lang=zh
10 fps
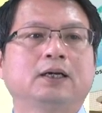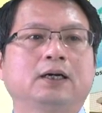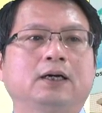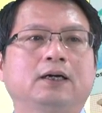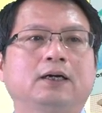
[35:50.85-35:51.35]

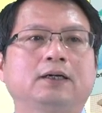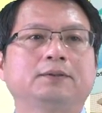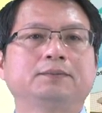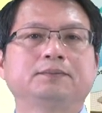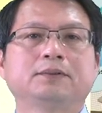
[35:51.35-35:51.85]

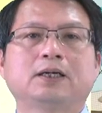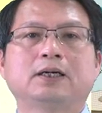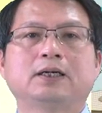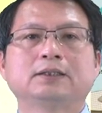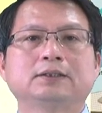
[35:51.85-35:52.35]
啊，
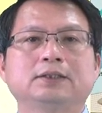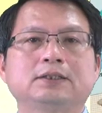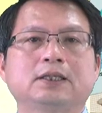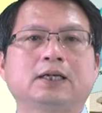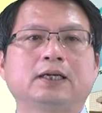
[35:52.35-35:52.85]
那接
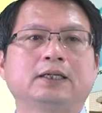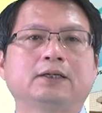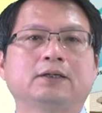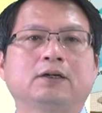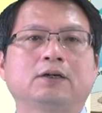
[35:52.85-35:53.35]
下来
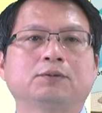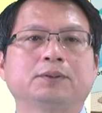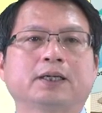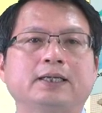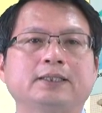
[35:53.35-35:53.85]
呢，啊，我们
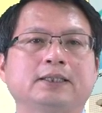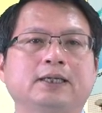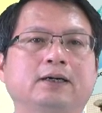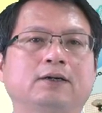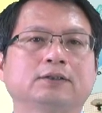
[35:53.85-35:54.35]
来看一
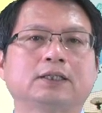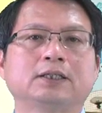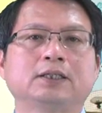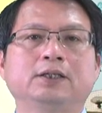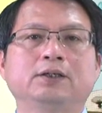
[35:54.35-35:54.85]
下啊，它的
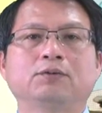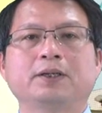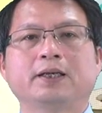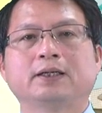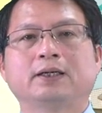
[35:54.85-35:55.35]
应用
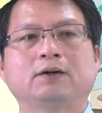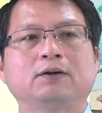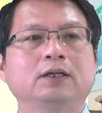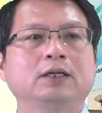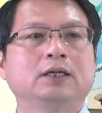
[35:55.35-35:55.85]
面哈，
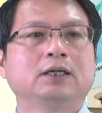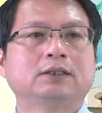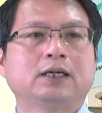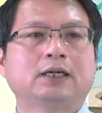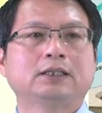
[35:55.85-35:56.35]

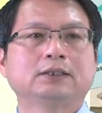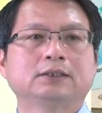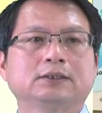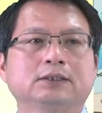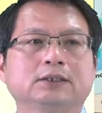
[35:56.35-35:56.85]
那。
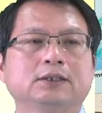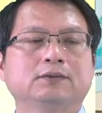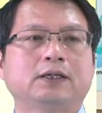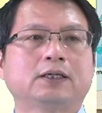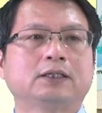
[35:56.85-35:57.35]
这个地
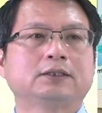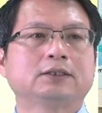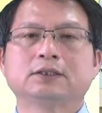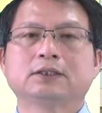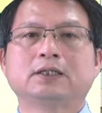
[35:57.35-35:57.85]
方哎，曾
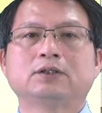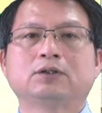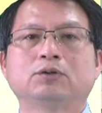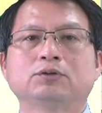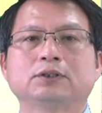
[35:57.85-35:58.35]
经哎
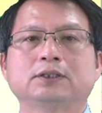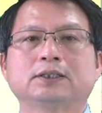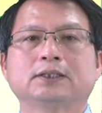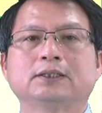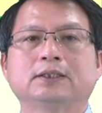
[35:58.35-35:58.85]
有这
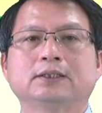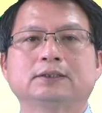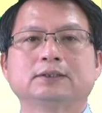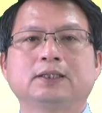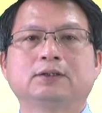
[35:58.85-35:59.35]
个
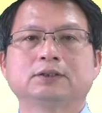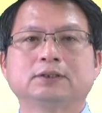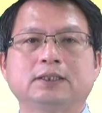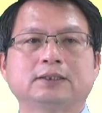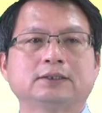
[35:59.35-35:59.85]
资料是
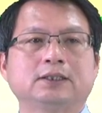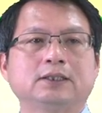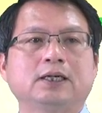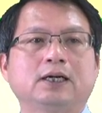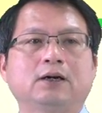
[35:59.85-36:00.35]
这样子
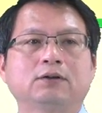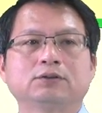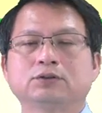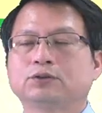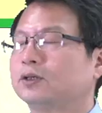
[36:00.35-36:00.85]
提的哈，
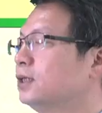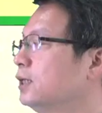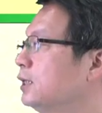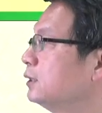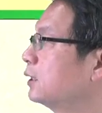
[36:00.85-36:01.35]
就是说
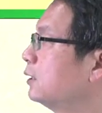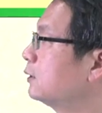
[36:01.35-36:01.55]
这个